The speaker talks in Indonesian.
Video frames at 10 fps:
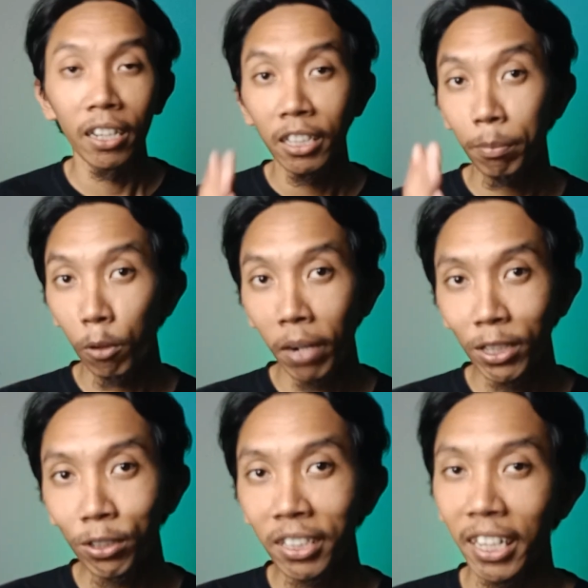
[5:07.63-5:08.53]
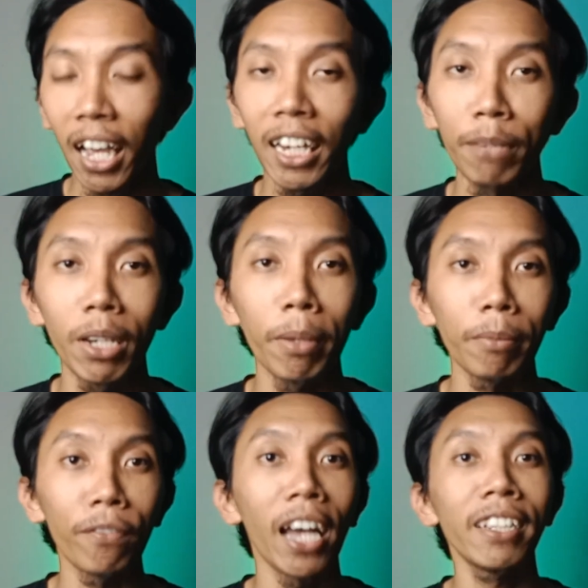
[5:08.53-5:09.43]
Sebelum lanjut, jika kalian mendapat
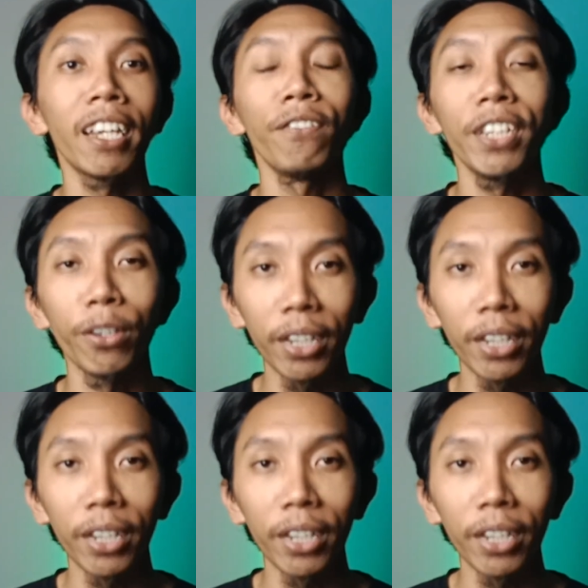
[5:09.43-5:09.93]
manfaat dari video